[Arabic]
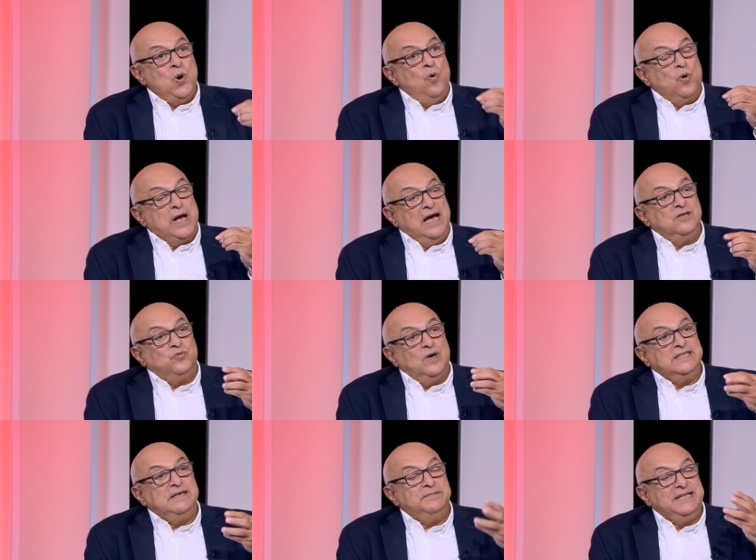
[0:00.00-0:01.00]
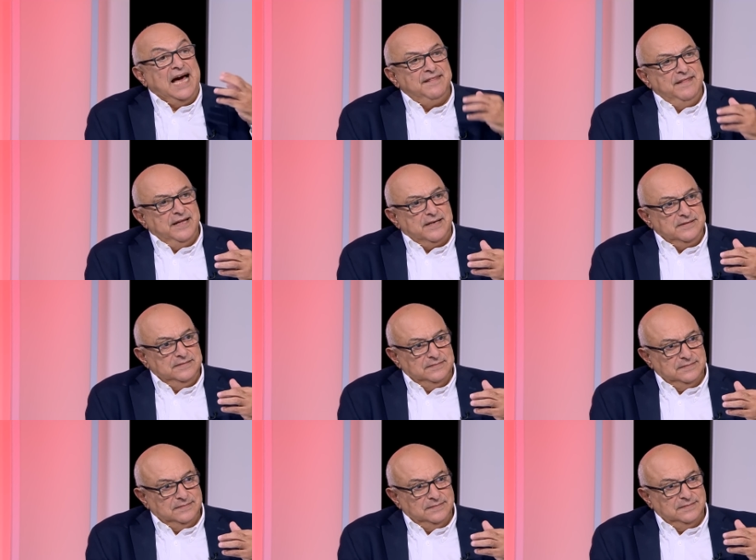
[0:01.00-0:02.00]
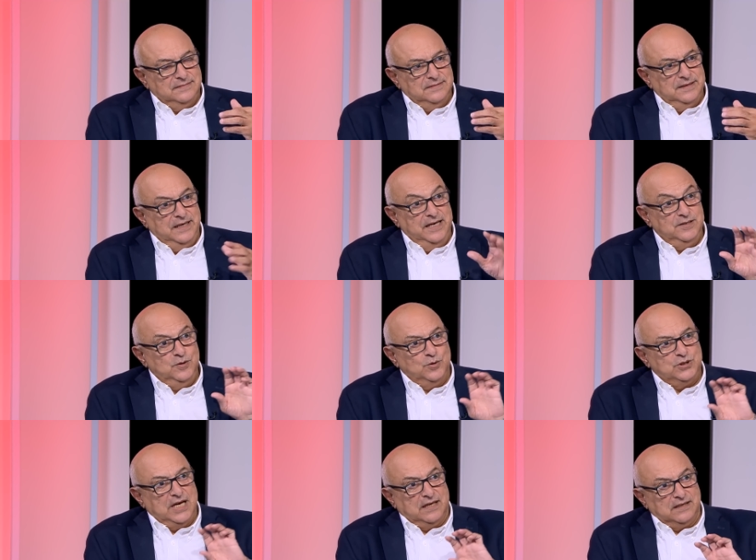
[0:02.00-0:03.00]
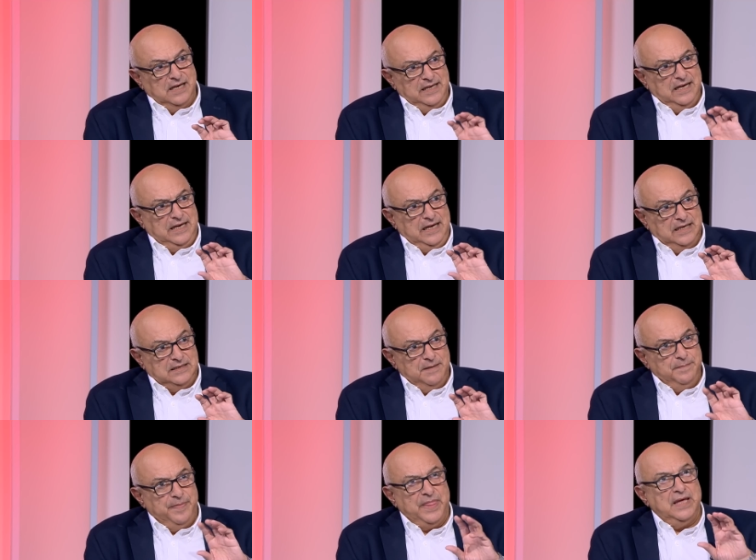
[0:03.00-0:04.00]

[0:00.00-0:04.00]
وكانت وقتها بتحذر أنه سيتم